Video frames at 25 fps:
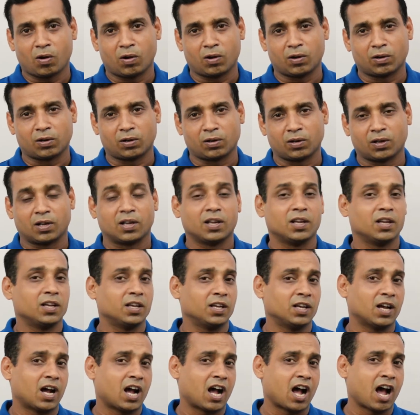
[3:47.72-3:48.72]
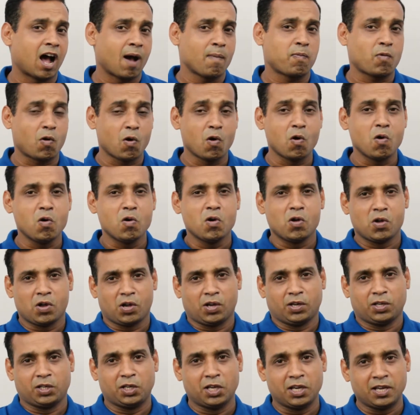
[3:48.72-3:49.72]
और आपको
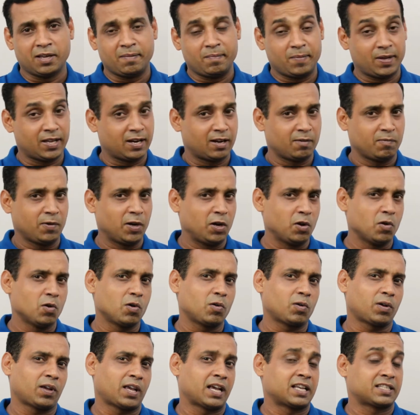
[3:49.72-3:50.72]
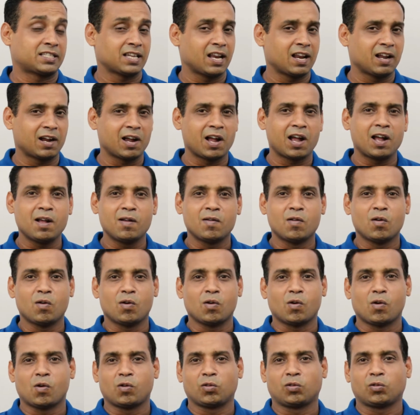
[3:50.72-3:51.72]
ये मेरा वीडियो कैसा लगा
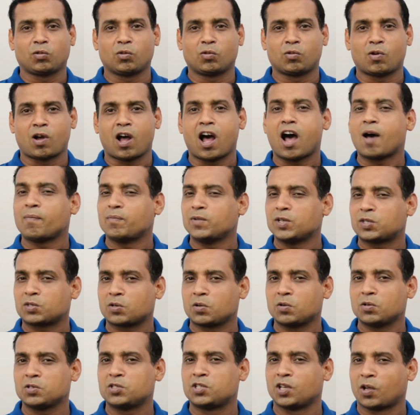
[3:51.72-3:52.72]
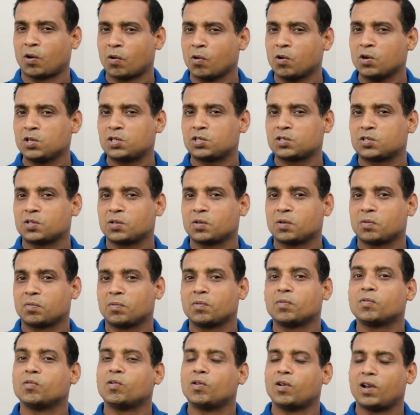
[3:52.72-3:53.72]
तो आप इसको जरूर
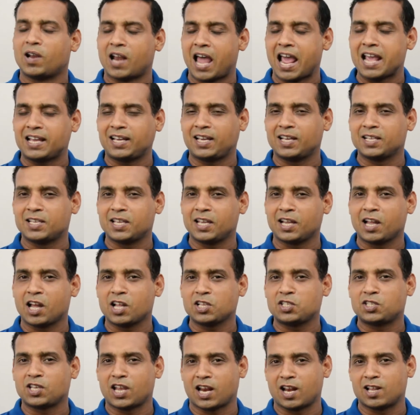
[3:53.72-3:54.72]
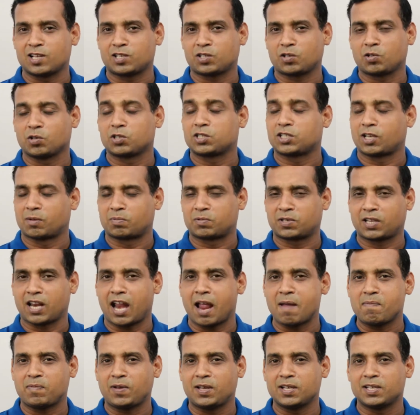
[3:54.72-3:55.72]
लाइक कीजिएगा चैनल्स को
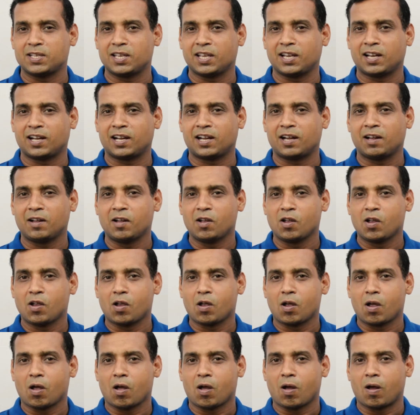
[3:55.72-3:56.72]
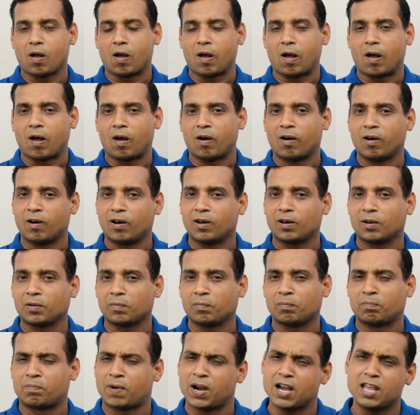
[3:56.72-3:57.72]
सब्सक्राइब कीजिएगा और
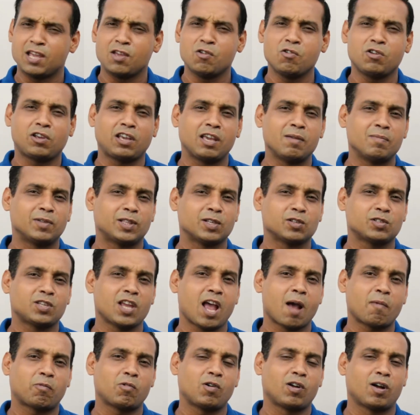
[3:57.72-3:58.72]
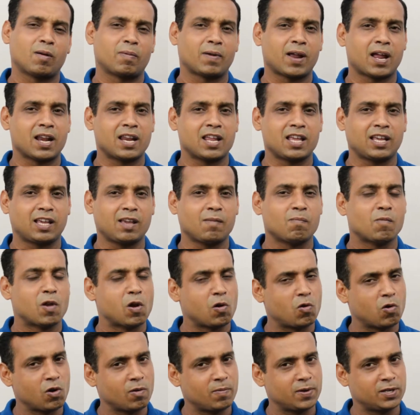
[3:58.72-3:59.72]
बढ़ी हुई कीमतों से आपको घबराने की
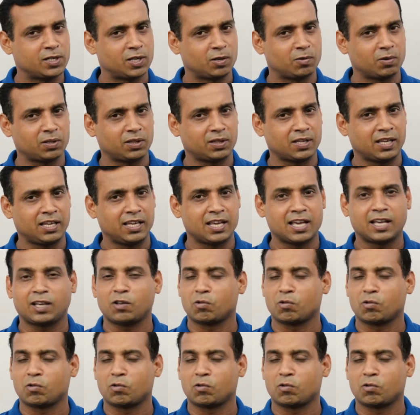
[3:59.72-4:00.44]
बिल्कुल भी जरूरत नहीं है